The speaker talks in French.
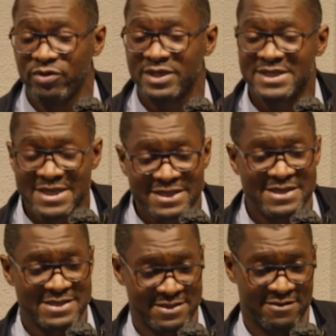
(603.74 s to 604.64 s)
qui était
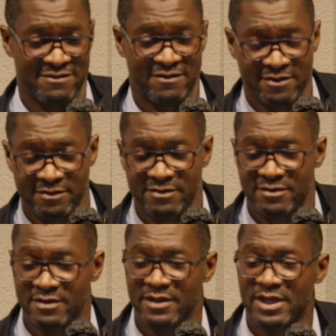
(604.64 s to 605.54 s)
cet enfant,
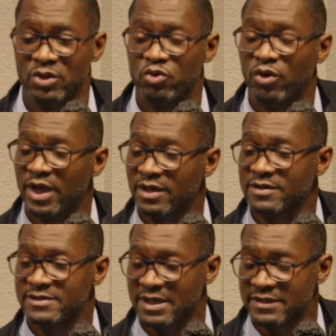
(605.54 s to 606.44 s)
il lui aurait
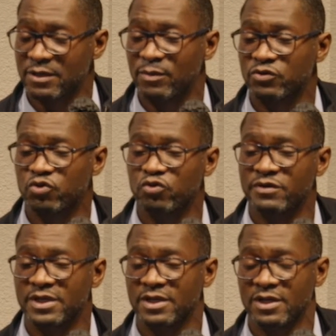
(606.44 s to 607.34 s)
certainement
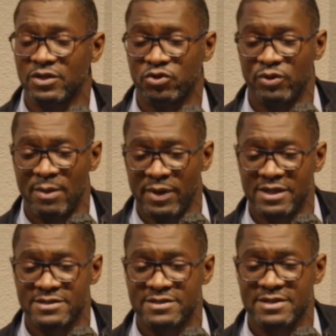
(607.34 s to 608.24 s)
trouvé de la
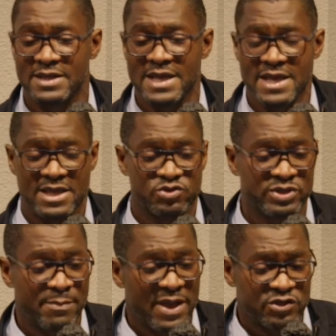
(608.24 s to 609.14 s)
place. Et ce
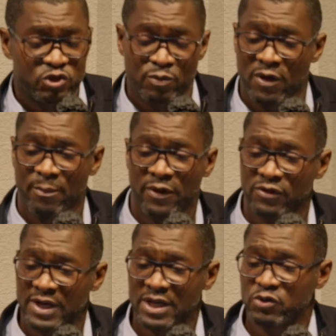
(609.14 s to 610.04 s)
n'est pas seulement pendant
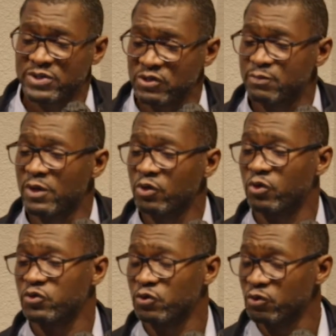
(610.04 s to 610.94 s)
les recensements que
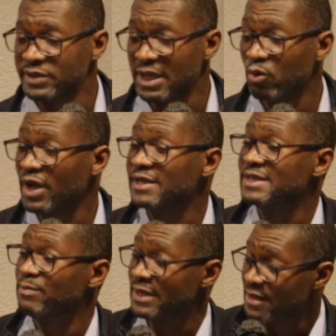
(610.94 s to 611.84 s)
son hôtel aurait été
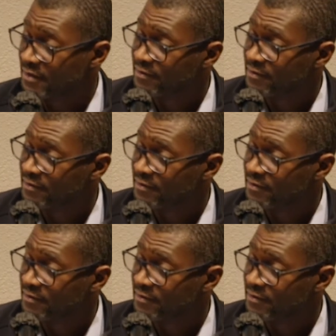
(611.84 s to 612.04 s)
plein,